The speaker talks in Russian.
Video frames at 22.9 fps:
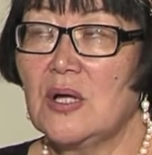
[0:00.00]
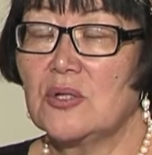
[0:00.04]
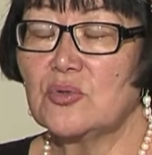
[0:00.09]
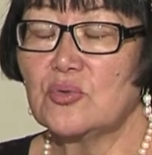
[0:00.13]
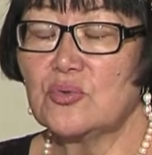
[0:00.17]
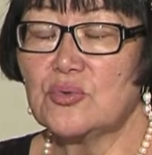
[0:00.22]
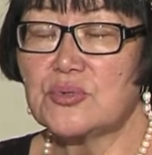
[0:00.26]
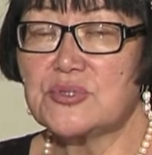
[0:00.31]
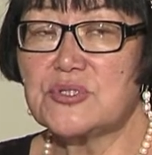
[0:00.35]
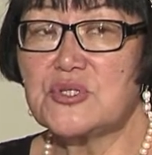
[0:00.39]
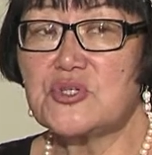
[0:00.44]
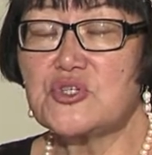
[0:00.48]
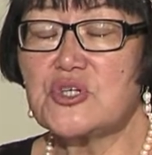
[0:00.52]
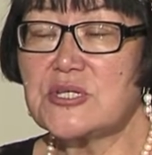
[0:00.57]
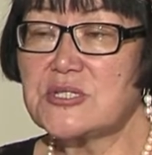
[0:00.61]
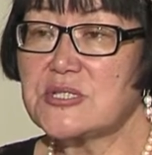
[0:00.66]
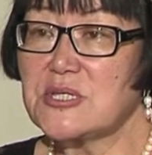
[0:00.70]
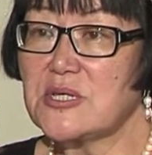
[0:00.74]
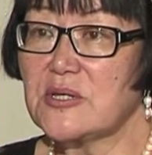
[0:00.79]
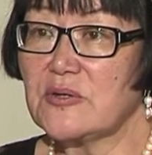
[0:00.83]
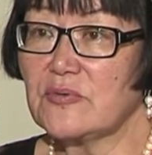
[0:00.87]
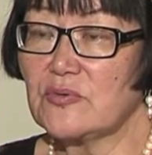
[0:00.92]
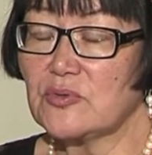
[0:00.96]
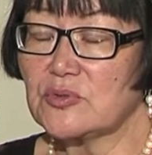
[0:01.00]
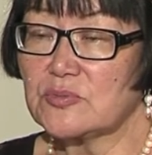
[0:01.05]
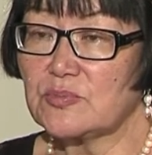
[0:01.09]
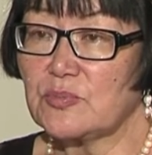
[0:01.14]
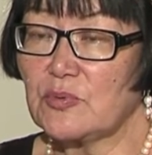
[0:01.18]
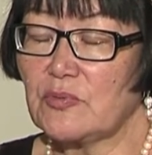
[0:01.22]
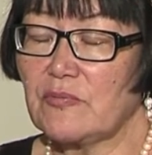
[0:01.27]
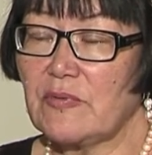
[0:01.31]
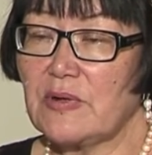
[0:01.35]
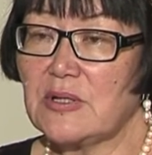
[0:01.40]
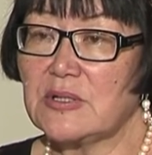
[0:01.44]
Ну, сейчас я ее вот
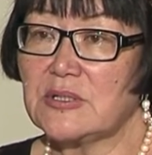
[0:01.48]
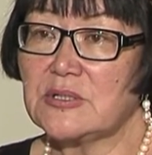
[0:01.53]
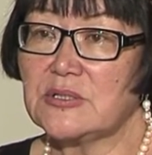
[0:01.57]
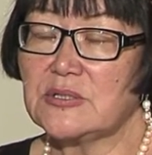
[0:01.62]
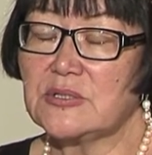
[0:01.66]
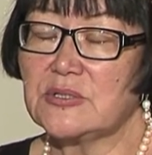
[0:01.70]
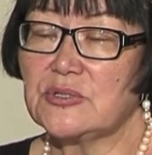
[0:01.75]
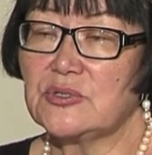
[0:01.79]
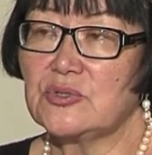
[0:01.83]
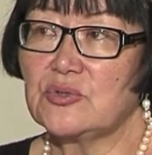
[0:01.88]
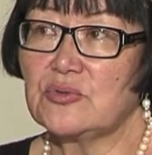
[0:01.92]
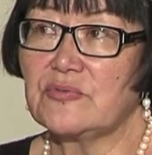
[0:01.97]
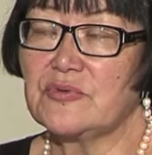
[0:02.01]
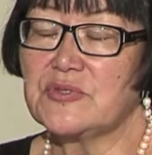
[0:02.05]
буквально ее